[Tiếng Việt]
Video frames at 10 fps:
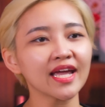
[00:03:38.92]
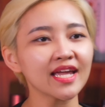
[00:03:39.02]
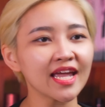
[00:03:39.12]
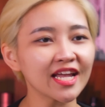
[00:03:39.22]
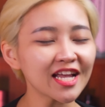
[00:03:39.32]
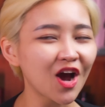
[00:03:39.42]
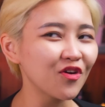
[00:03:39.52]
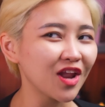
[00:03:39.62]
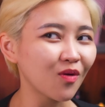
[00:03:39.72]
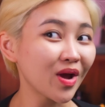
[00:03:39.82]
hay nghe cái
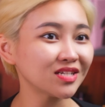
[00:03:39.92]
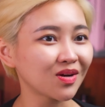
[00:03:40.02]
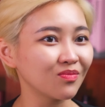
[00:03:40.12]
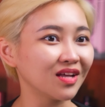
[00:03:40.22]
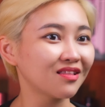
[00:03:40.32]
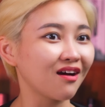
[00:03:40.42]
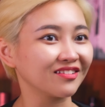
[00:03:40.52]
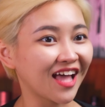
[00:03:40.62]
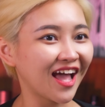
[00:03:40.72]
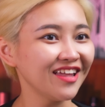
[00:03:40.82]
câu là quan trọng là
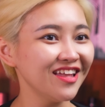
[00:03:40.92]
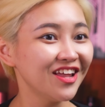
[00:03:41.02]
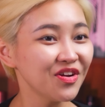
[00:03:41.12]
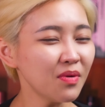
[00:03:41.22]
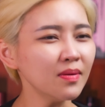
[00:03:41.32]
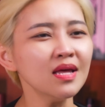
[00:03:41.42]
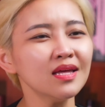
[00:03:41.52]
thần thái đúng không